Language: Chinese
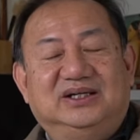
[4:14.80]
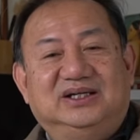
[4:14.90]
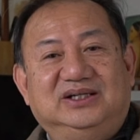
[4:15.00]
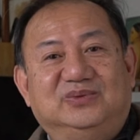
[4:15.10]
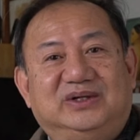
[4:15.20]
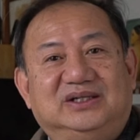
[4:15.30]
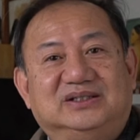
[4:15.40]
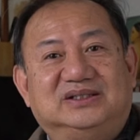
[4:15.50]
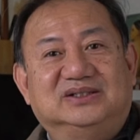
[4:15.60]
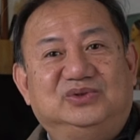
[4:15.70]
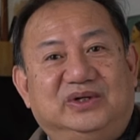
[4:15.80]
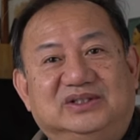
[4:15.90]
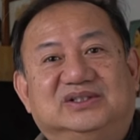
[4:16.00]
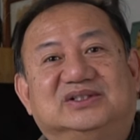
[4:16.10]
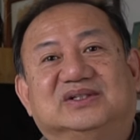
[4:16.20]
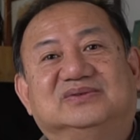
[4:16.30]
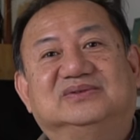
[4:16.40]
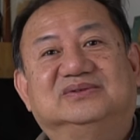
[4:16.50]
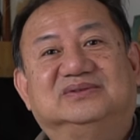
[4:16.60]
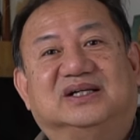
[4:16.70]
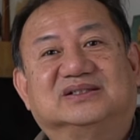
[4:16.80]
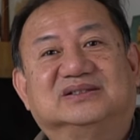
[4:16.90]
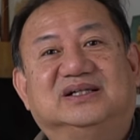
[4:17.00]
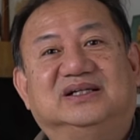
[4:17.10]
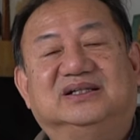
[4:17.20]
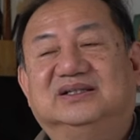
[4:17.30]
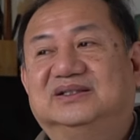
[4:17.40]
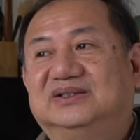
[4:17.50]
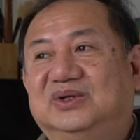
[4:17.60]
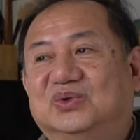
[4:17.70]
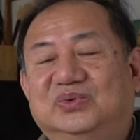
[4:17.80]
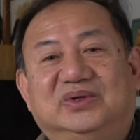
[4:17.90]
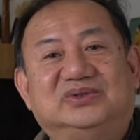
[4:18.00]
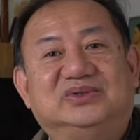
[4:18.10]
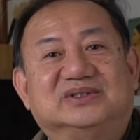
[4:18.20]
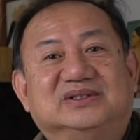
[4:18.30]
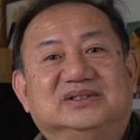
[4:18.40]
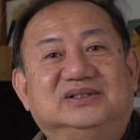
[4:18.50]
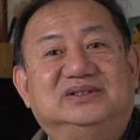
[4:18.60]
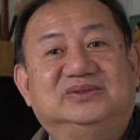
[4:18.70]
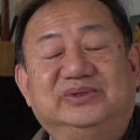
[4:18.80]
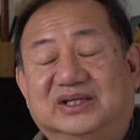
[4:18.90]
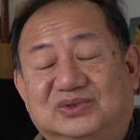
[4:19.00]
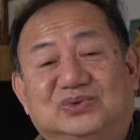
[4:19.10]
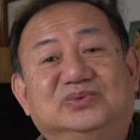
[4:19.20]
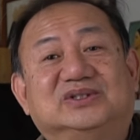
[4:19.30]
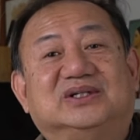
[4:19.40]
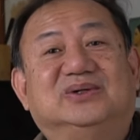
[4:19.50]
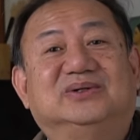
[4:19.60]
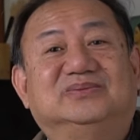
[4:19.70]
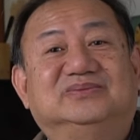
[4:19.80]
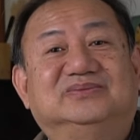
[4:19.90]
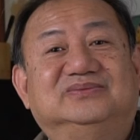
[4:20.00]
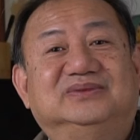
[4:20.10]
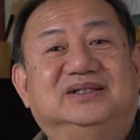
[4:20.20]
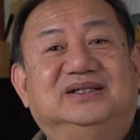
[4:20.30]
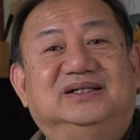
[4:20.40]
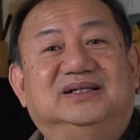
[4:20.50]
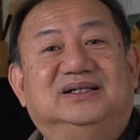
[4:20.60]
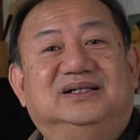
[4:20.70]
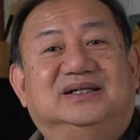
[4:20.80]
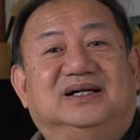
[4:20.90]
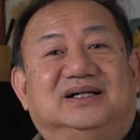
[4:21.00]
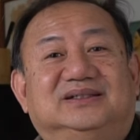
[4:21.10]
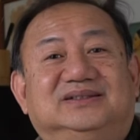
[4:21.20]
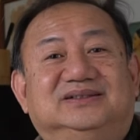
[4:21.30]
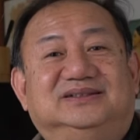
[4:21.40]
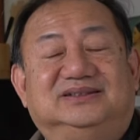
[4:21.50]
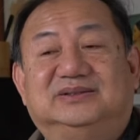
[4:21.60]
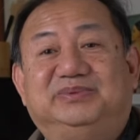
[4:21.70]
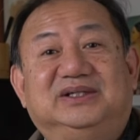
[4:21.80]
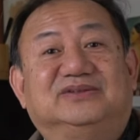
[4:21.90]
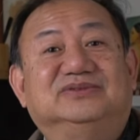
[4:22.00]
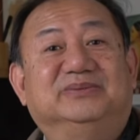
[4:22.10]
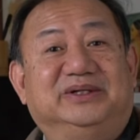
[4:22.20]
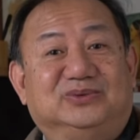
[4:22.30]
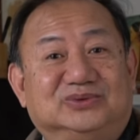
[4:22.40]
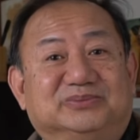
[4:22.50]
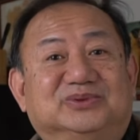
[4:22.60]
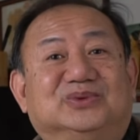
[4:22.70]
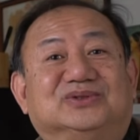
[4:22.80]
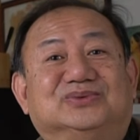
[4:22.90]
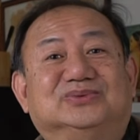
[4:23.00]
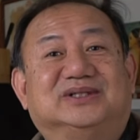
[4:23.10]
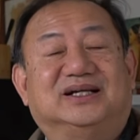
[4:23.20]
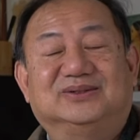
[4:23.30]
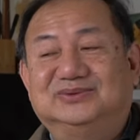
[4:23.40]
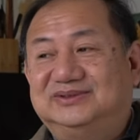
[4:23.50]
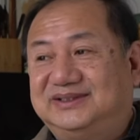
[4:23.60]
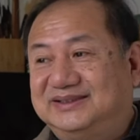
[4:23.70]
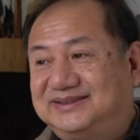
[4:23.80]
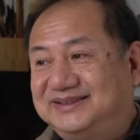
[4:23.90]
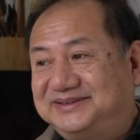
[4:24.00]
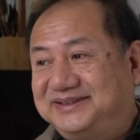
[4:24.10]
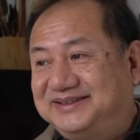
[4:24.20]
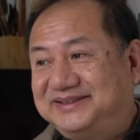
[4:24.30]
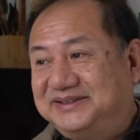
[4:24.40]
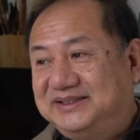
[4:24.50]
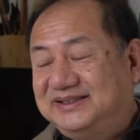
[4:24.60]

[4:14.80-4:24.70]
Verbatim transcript: 一位这个拳击手，他是在纽约去。去演出的时候，啊，其实 P.F. 也没读什么多书，他的这个这个这个，